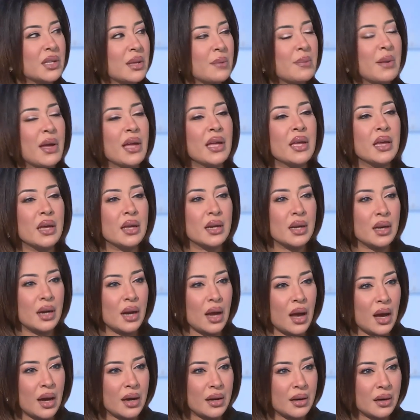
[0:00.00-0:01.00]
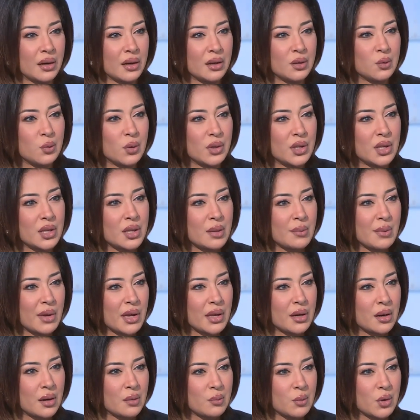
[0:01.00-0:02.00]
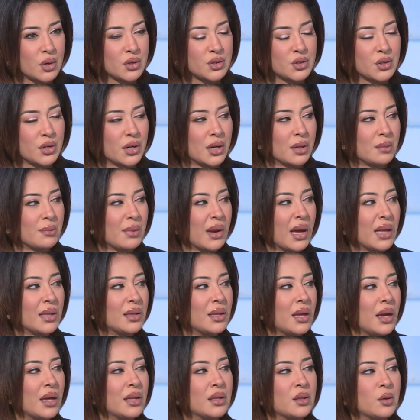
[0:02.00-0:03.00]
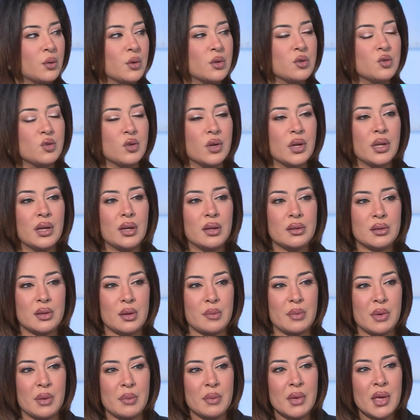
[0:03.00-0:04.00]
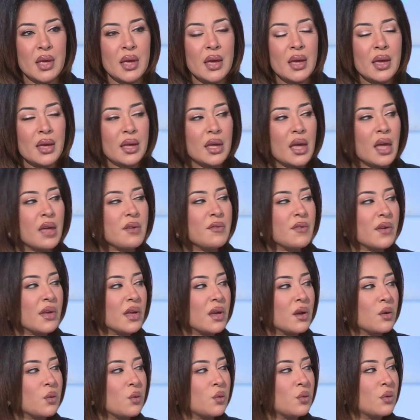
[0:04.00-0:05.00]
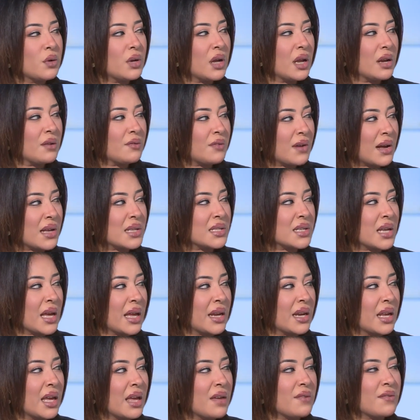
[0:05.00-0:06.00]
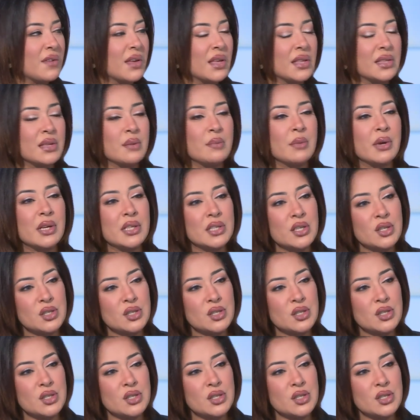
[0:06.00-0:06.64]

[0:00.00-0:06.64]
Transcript: تتبين الاعراض وتتبين المؤشرات بعد التوجه الى الطبيب كيف يكون الفحص يعني كيف يتم